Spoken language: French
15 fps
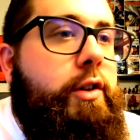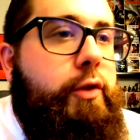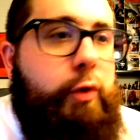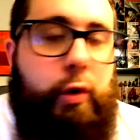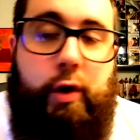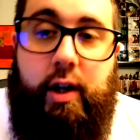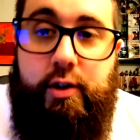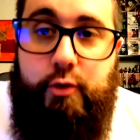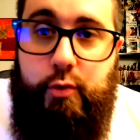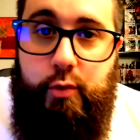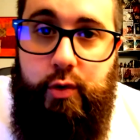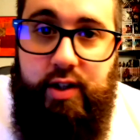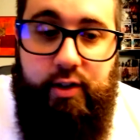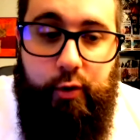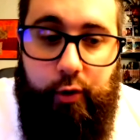de la
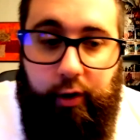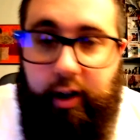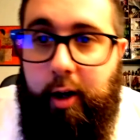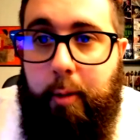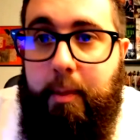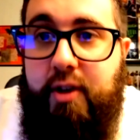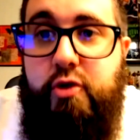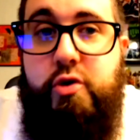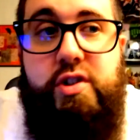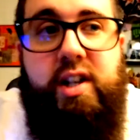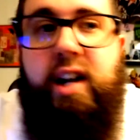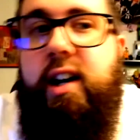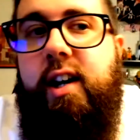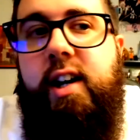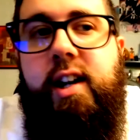suite de Thriller Bark
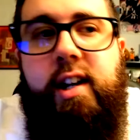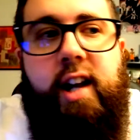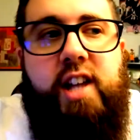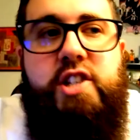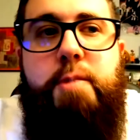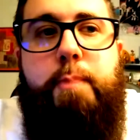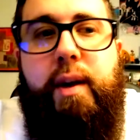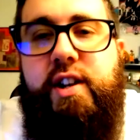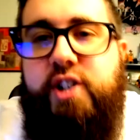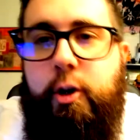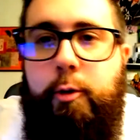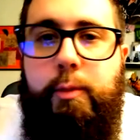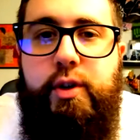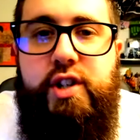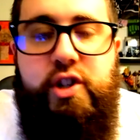jusqu'à l'archipel
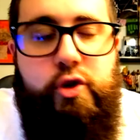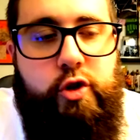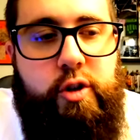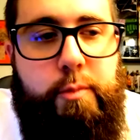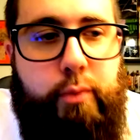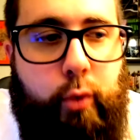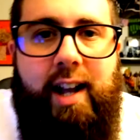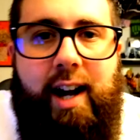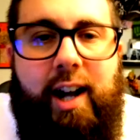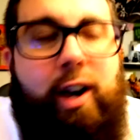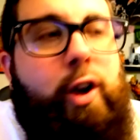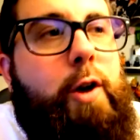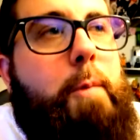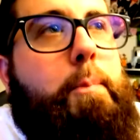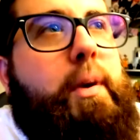Chao Body je sais plus quoi
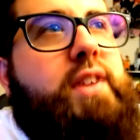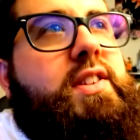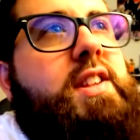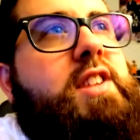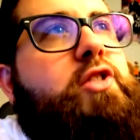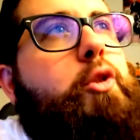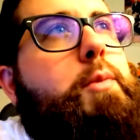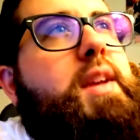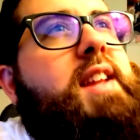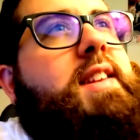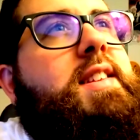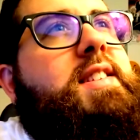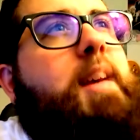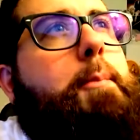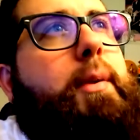alors le post Ennis Lobby
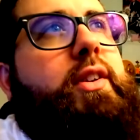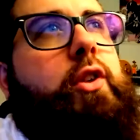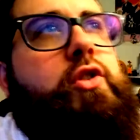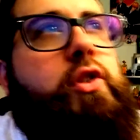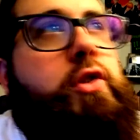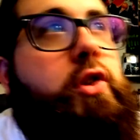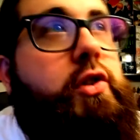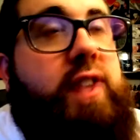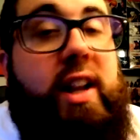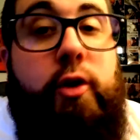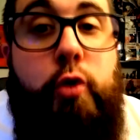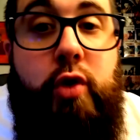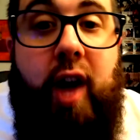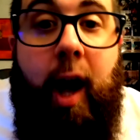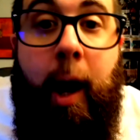était sympa dans le sens que ça
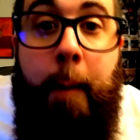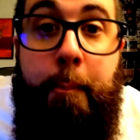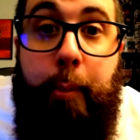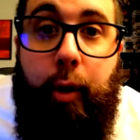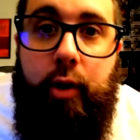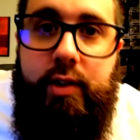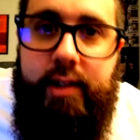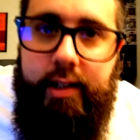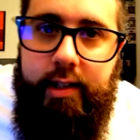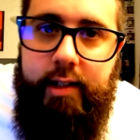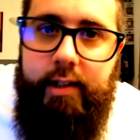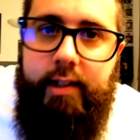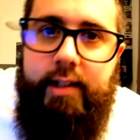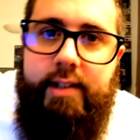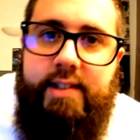nous a apporté
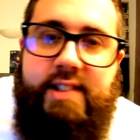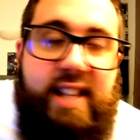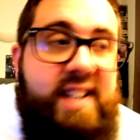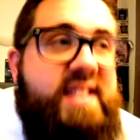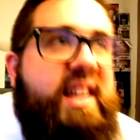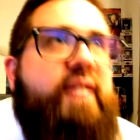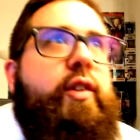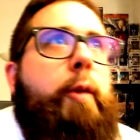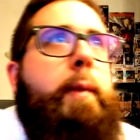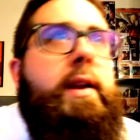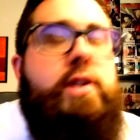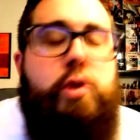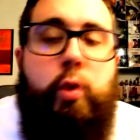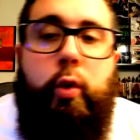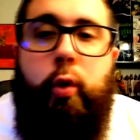des
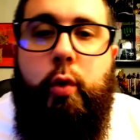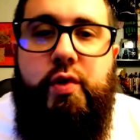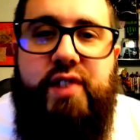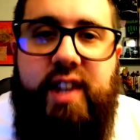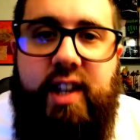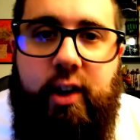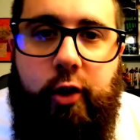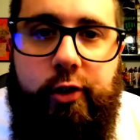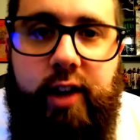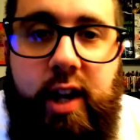informations conséquentes.